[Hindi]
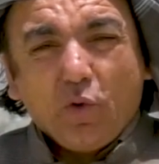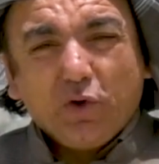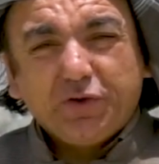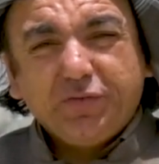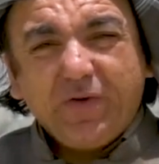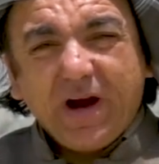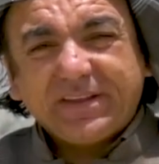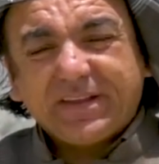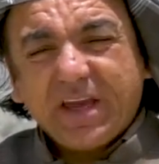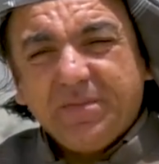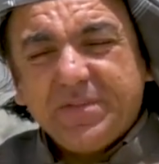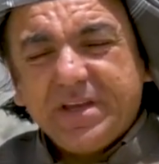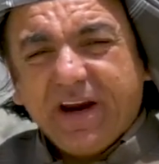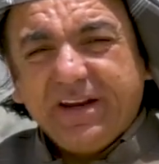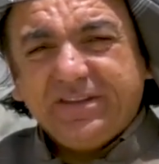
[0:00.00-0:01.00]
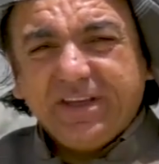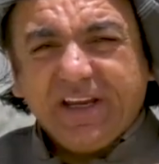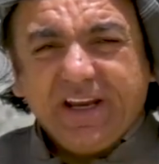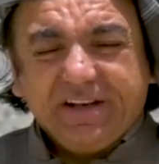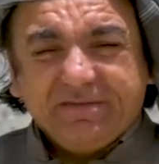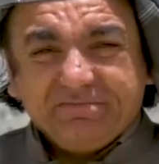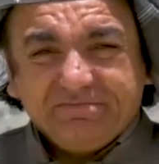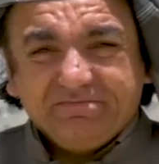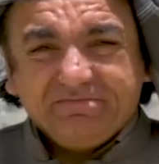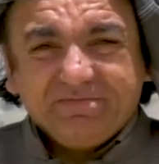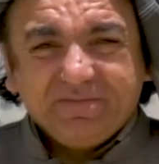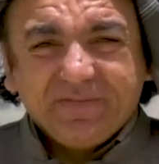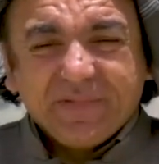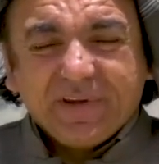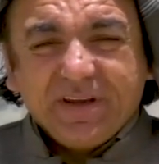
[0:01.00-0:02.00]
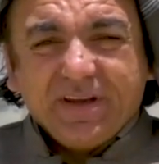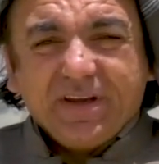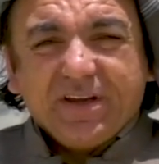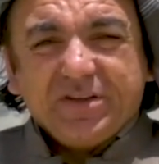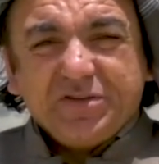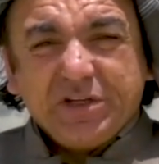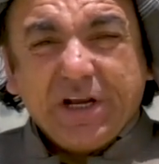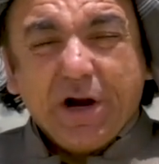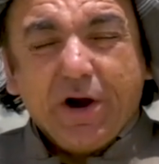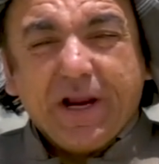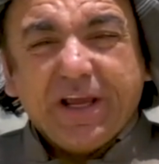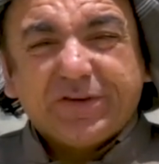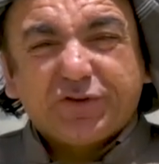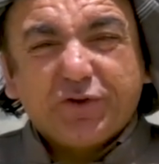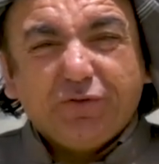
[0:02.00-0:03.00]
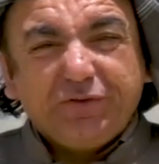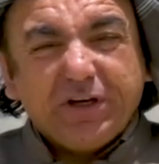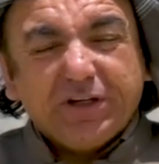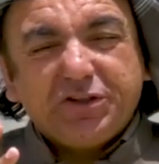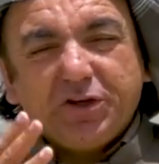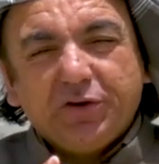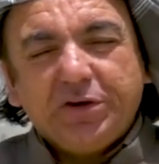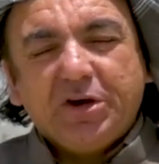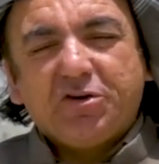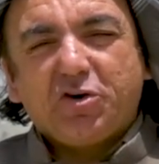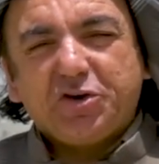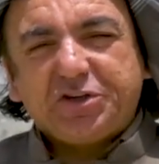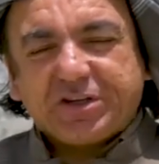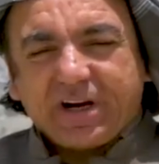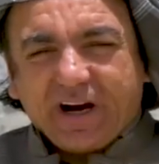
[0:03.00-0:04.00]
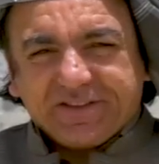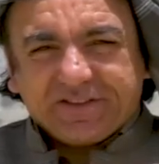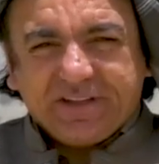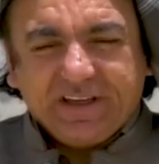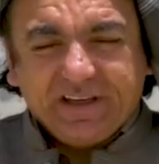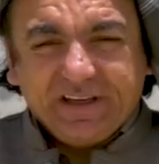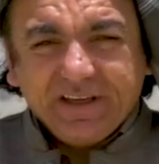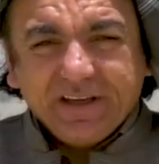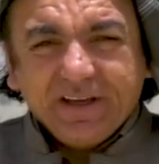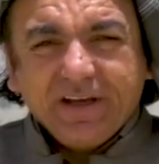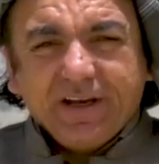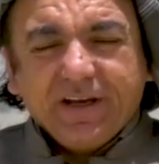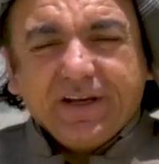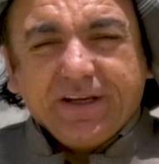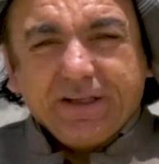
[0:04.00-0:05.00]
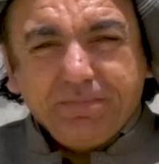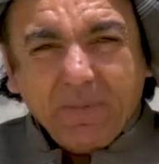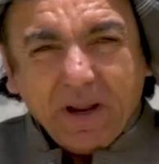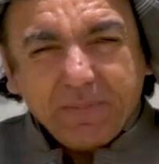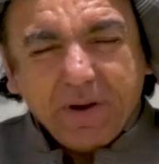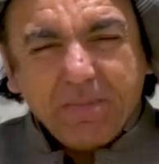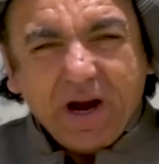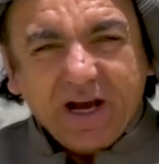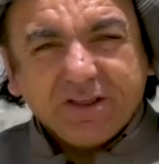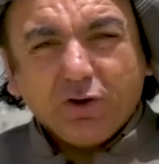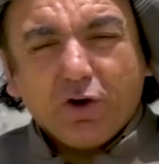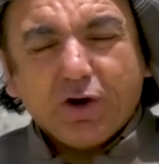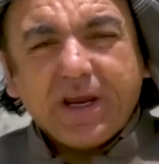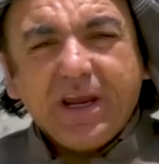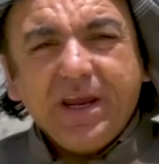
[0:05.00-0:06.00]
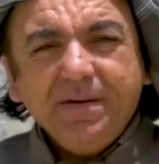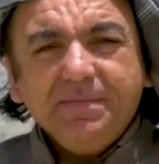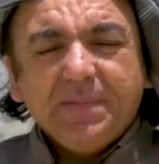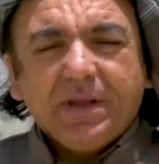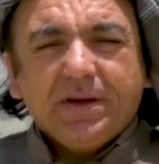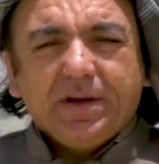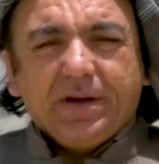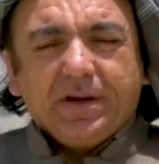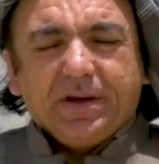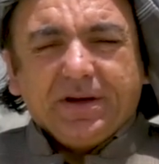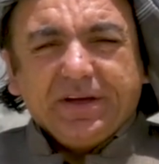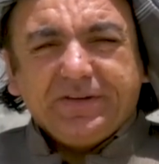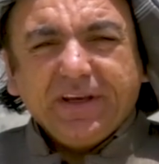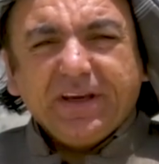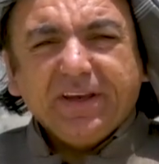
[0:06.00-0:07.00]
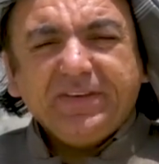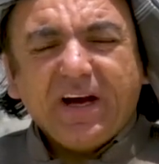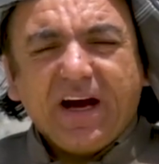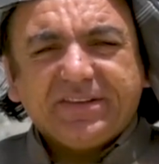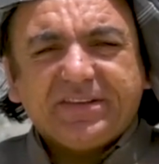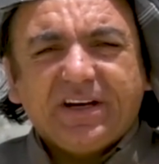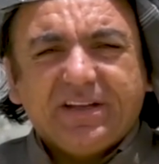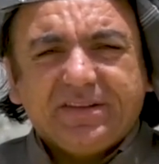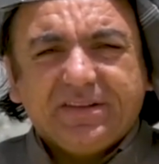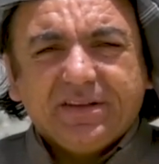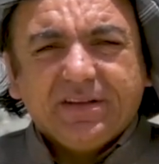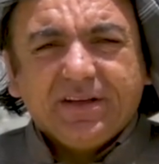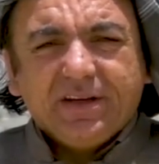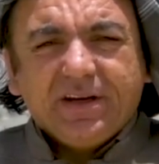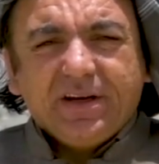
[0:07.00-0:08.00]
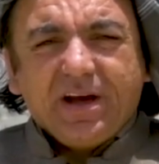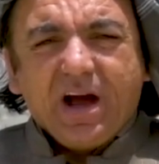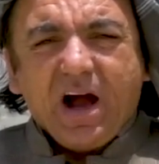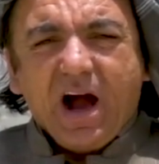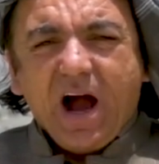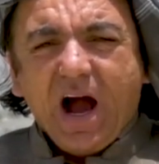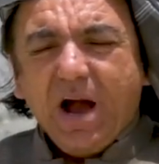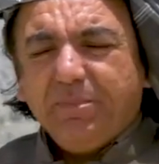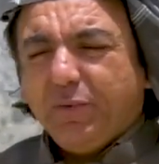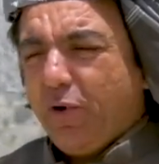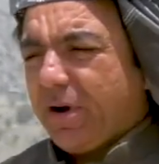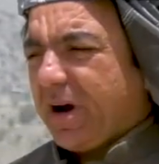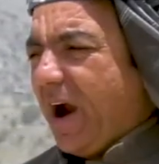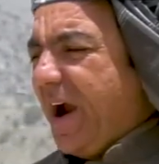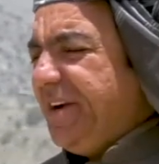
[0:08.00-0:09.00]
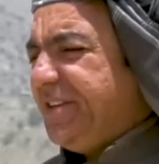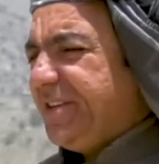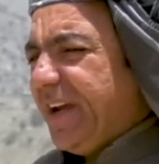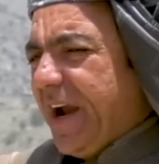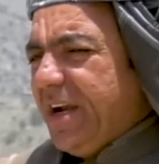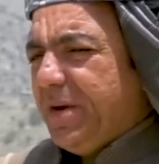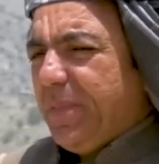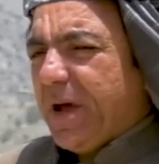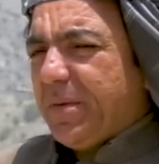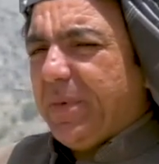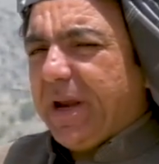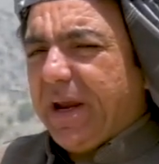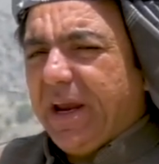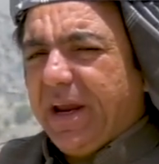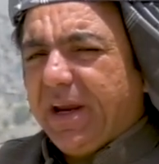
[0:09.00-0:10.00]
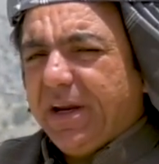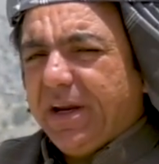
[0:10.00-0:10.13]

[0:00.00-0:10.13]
उस वक्त के मुजाहिदीन जिन्होंने सोवियत यूनियन को शिकस्त दी इस पर भी बात होगी इसी के साथ साथ आपको राइट साइड पर मेरे